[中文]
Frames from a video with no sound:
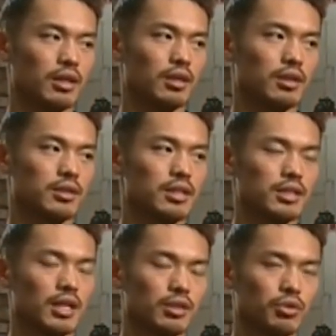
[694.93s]
呃，
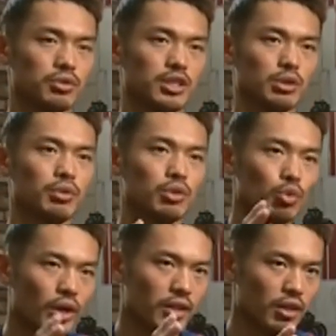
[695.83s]
更加有机
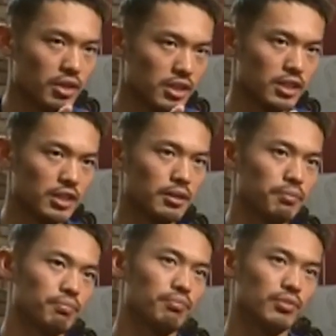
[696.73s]
会去锻炼到一些
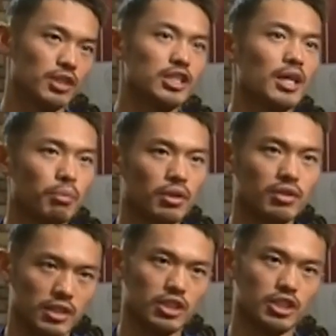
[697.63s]
你意
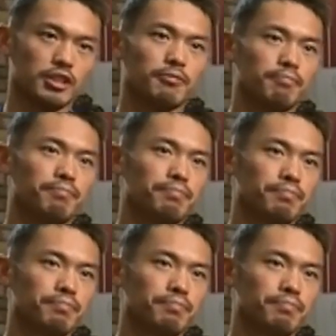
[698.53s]
想不到的一些事情。这